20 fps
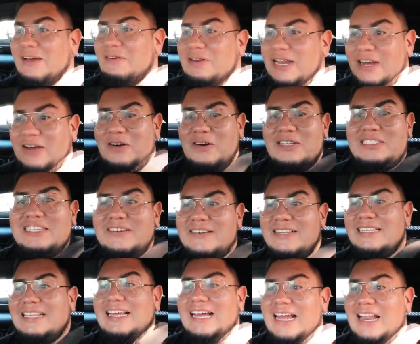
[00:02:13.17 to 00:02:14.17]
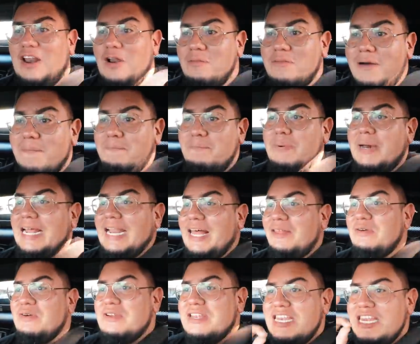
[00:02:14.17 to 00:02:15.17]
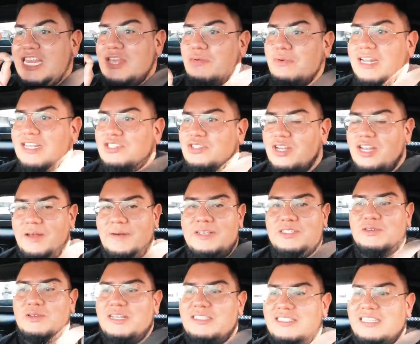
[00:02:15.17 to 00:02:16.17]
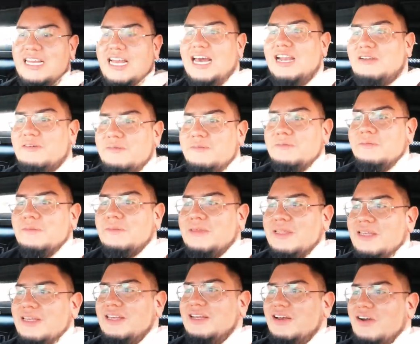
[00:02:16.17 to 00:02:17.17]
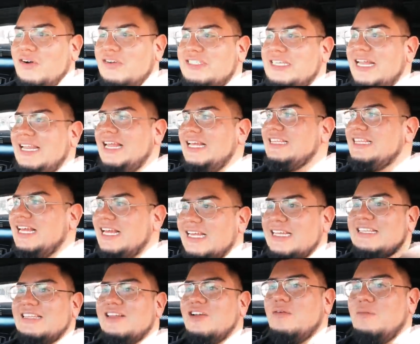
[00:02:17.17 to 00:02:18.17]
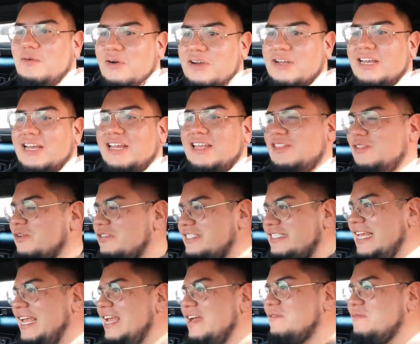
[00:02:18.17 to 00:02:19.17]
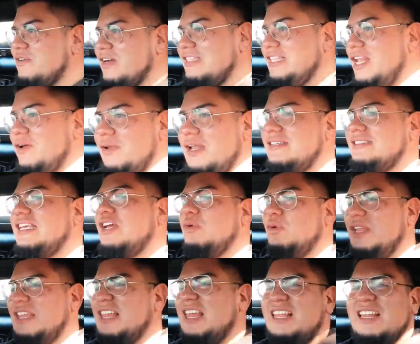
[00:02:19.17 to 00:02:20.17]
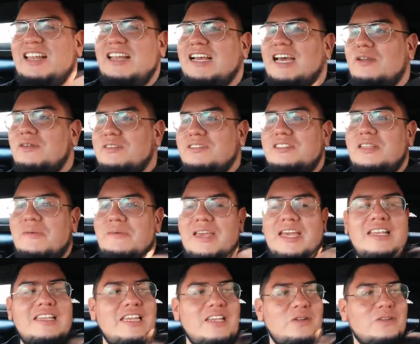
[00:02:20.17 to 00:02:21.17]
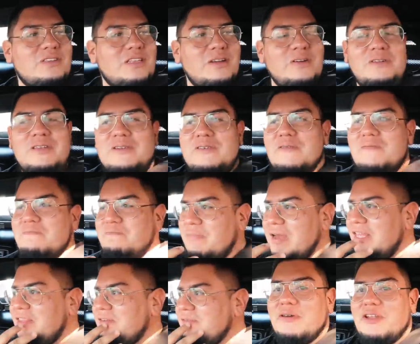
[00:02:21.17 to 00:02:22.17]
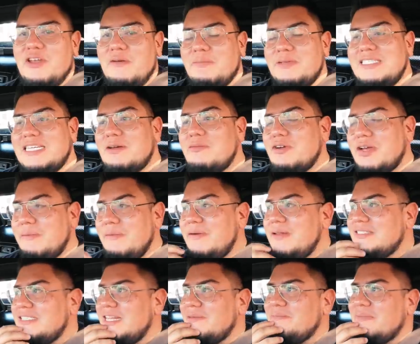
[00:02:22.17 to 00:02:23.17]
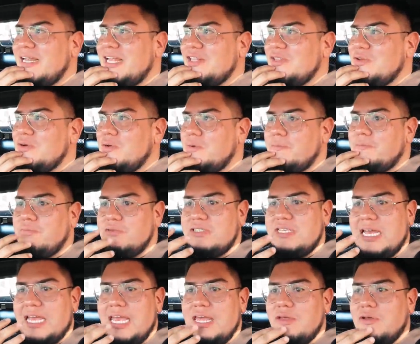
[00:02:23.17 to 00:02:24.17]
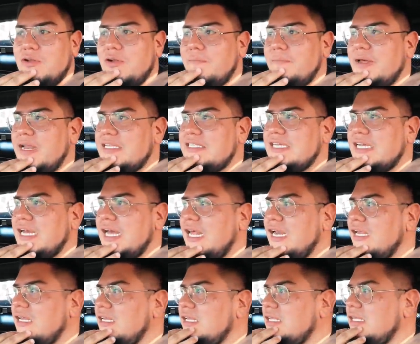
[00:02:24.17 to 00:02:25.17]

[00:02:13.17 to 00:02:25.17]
que una cosa, banda, no me han parado ni una sola vez con este carro. O sea, neta, como no sé, como que traigo la seguridad de que el carro está bien y no tengo ningún pedo. Pero yo pensé como que me iban a estar parando pues, seguido, ¿no? Para checar